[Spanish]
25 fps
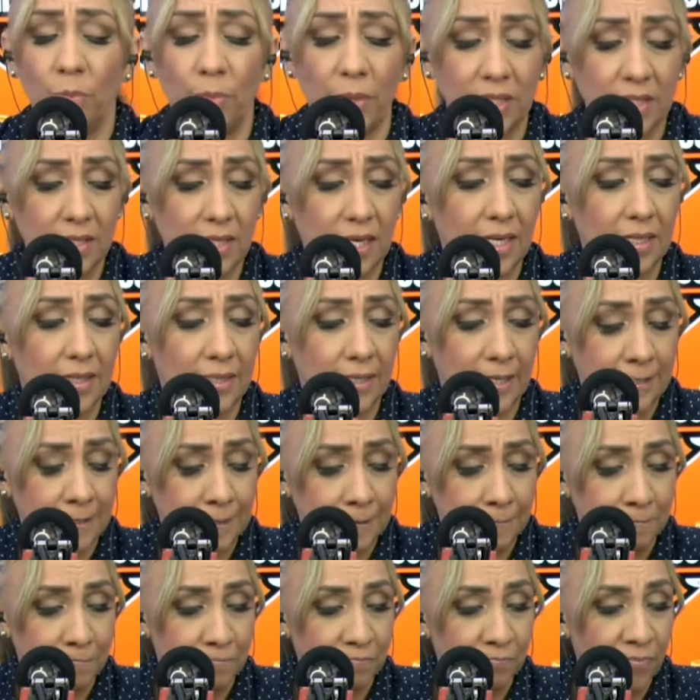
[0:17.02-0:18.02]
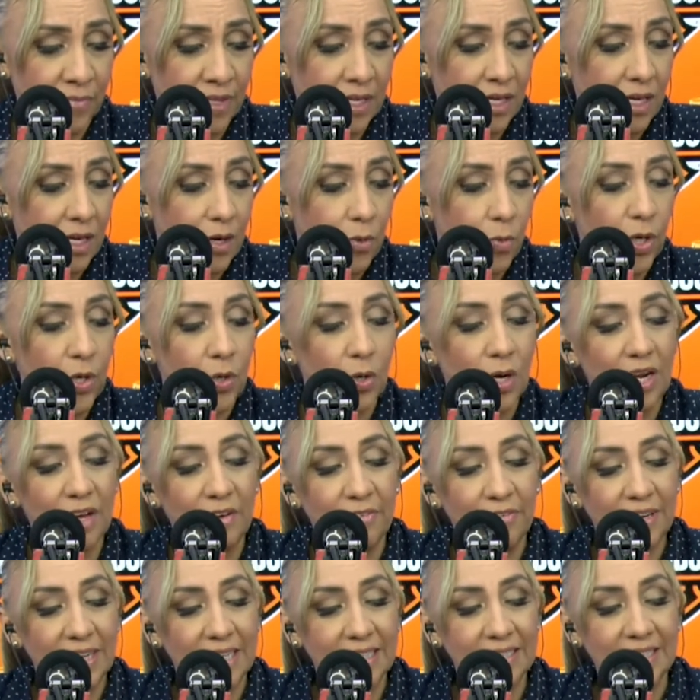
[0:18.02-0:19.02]
meses atrás. Bueno, la
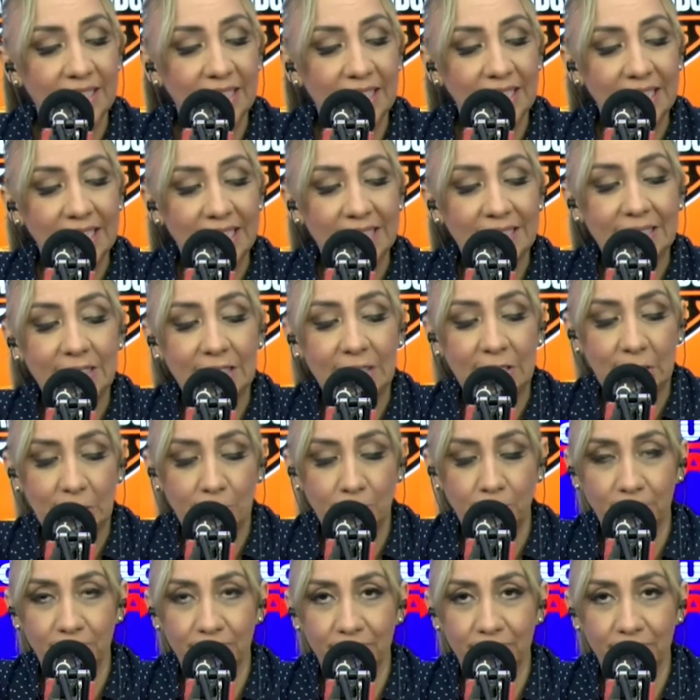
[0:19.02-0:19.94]
frase de él dice así.